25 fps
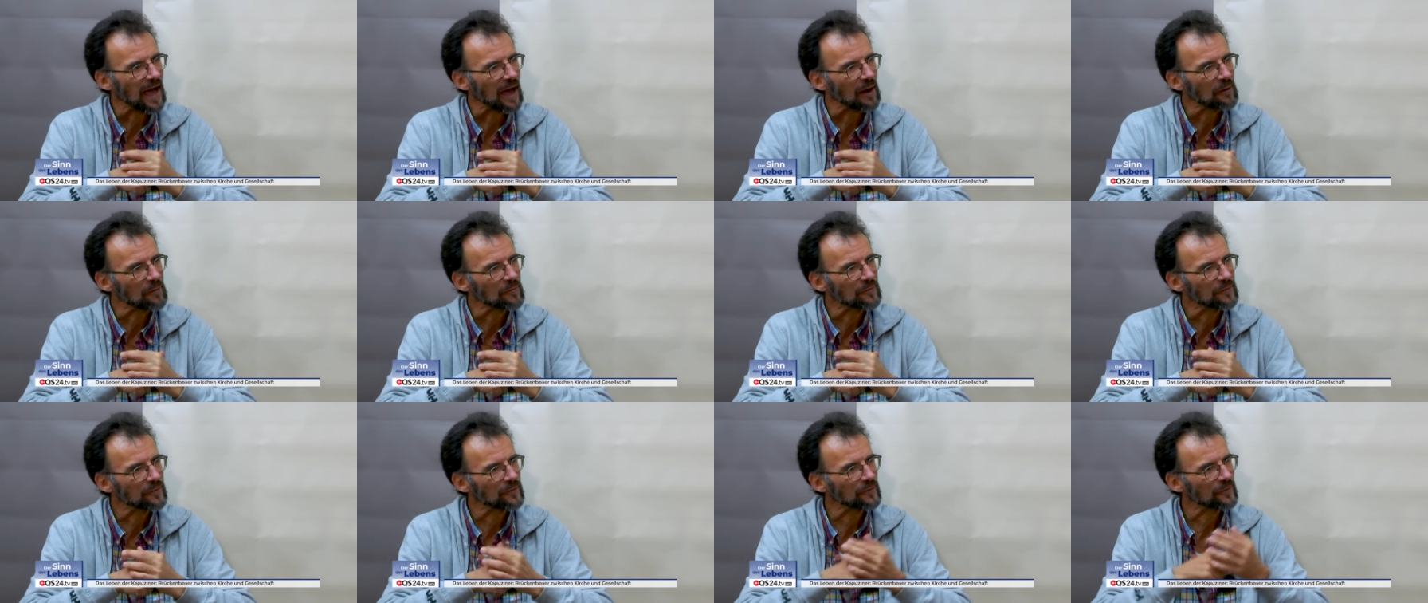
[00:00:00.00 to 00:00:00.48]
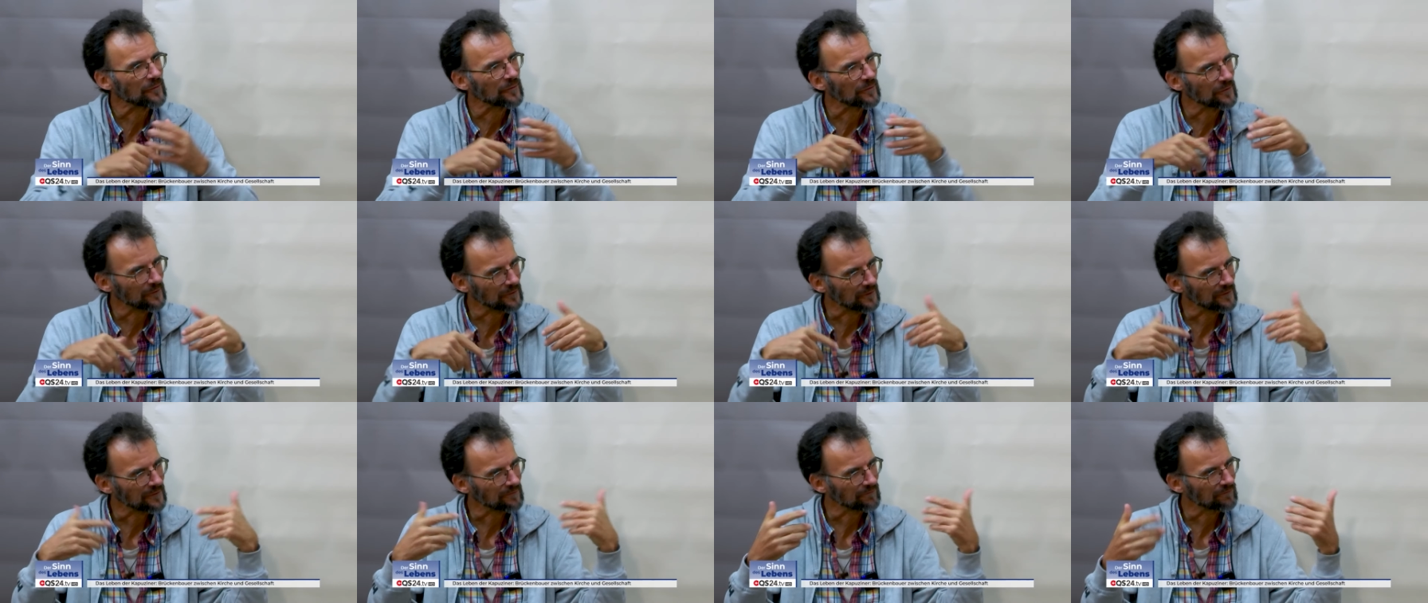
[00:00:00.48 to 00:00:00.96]

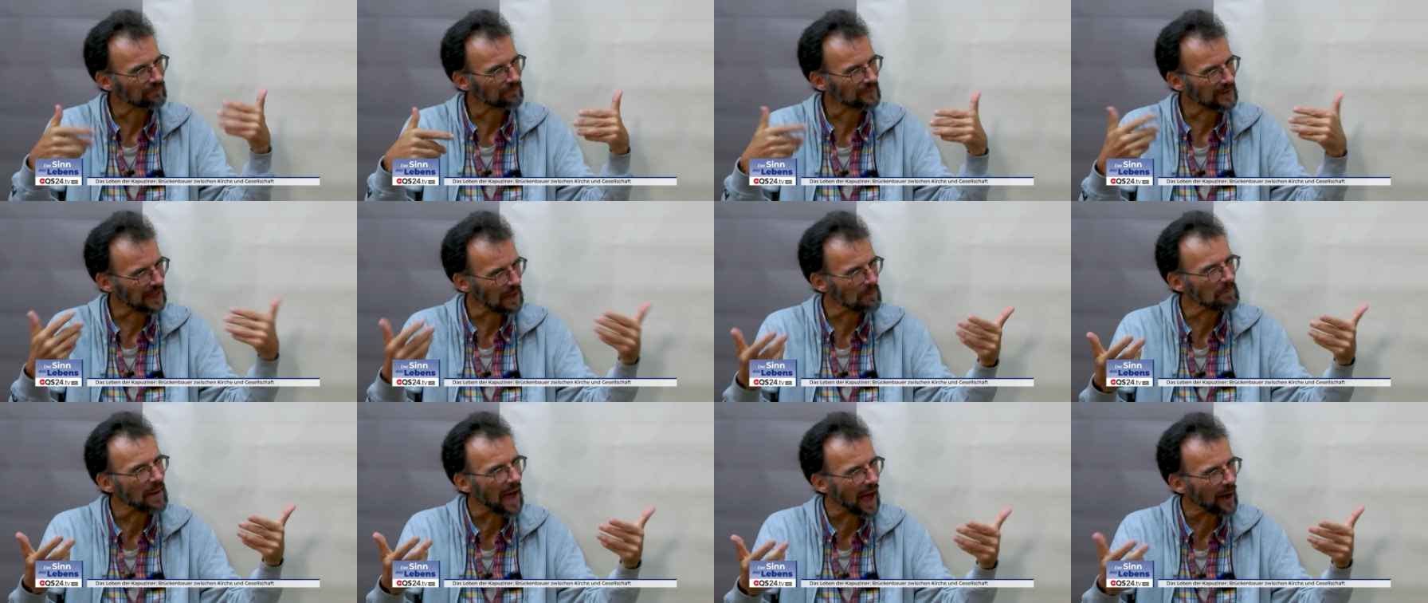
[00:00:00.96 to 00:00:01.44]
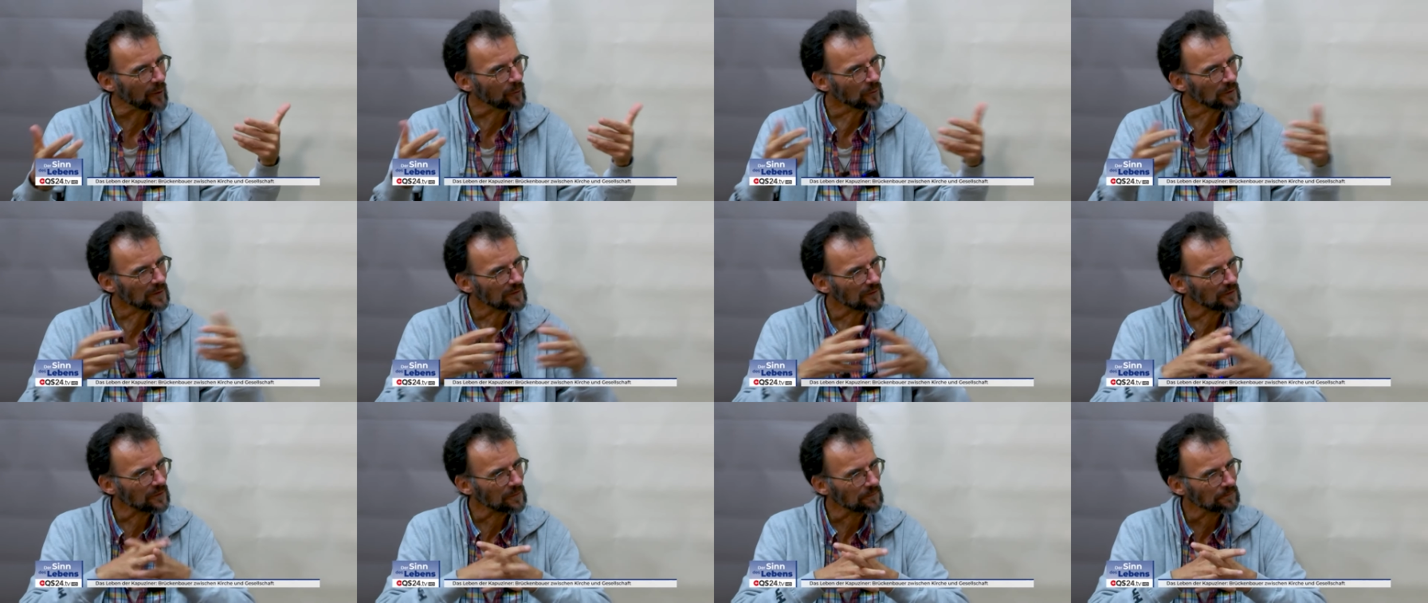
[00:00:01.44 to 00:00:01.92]

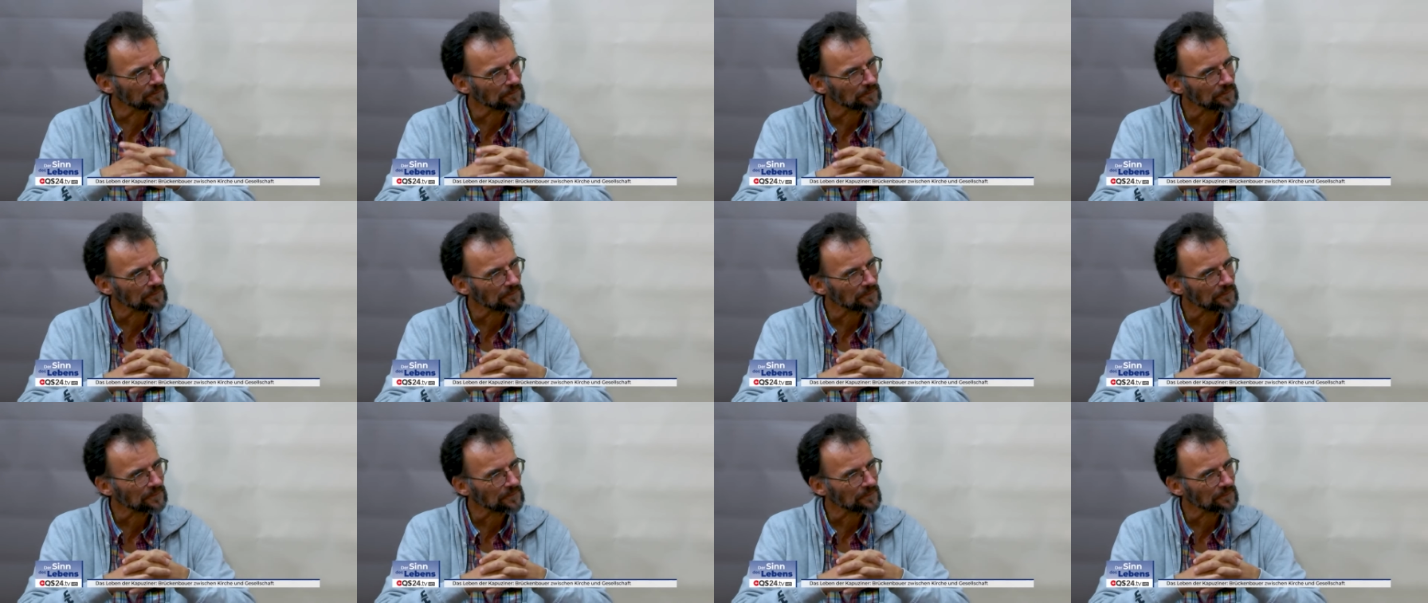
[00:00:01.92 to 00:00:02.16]
aufgebaut,